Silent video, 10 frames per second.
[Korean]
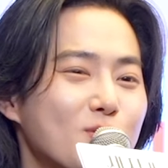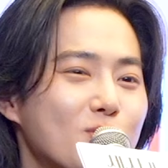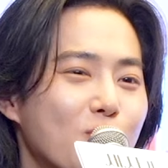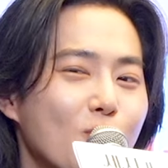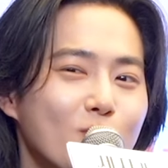
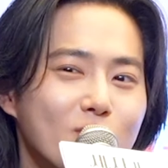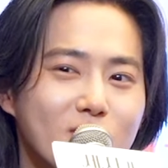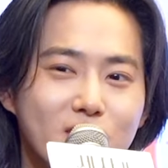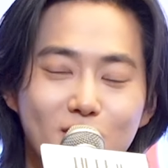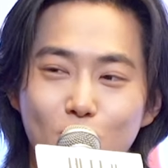
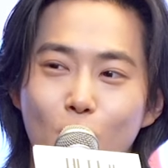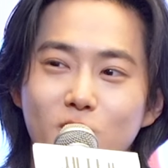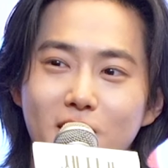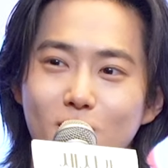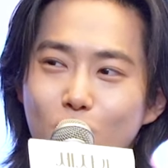동시
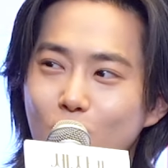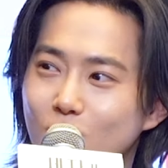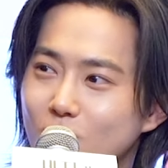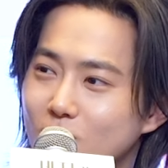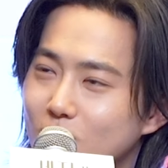동세
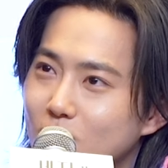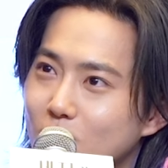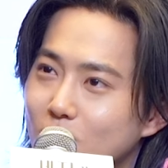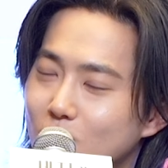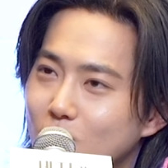동
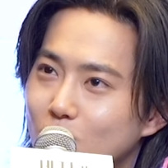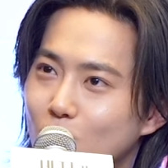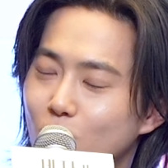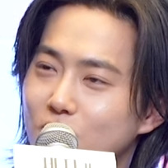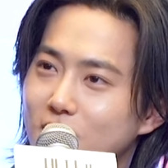
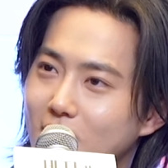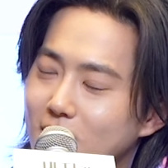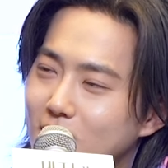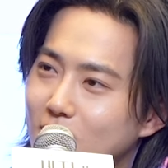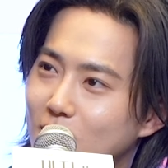
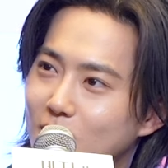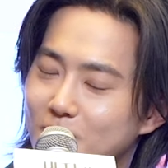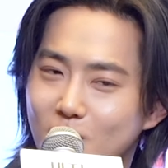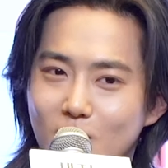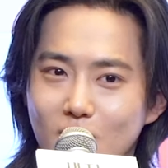동시간
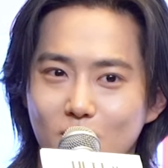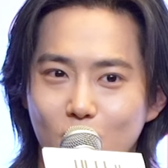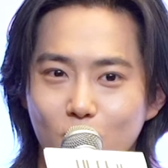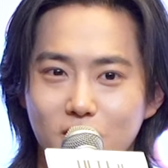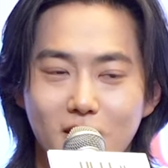
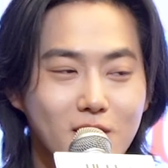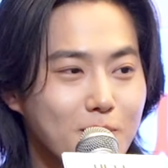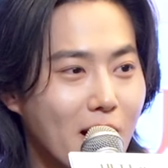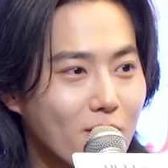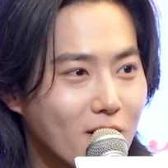동시간대에 동시간대
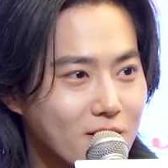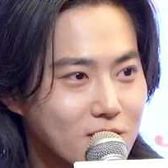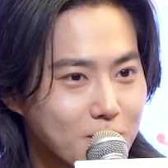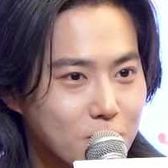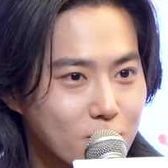방영하는
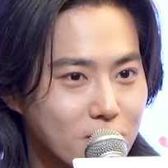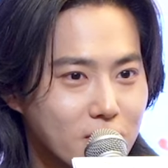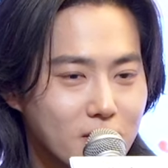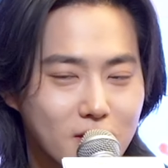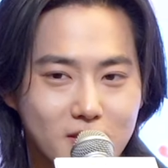
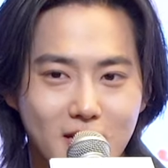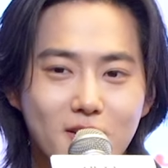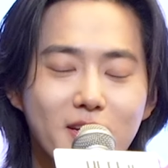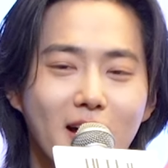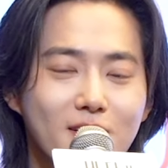작품들이
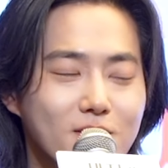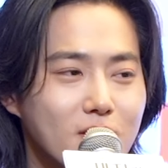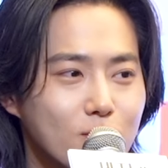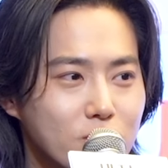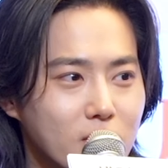사극이 아니기
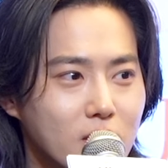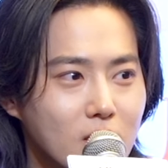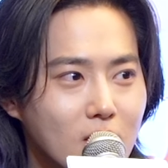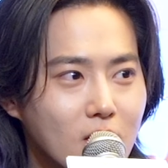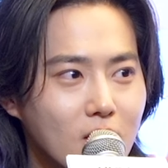때문에
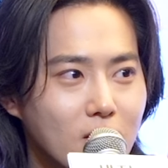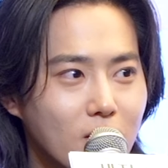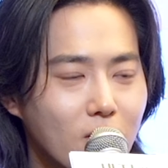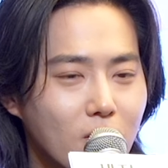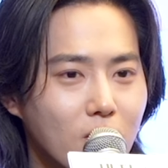
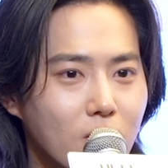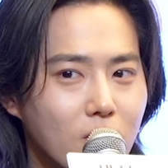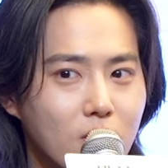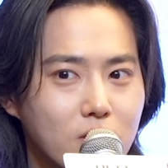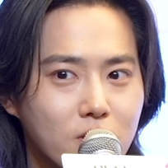
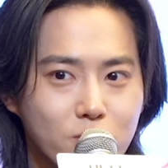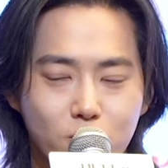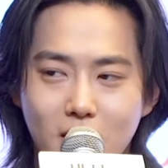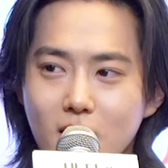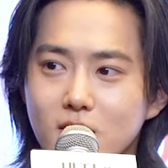어, 그런
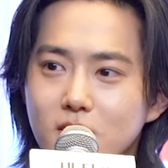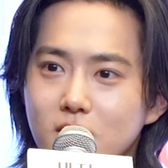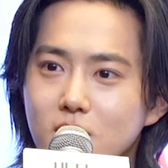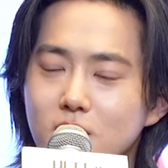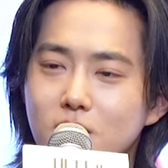또
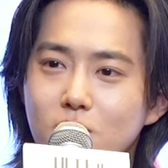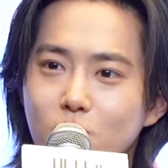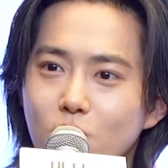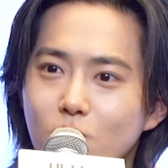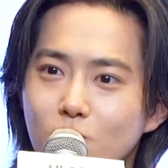사극을
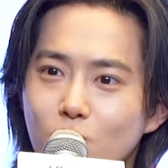또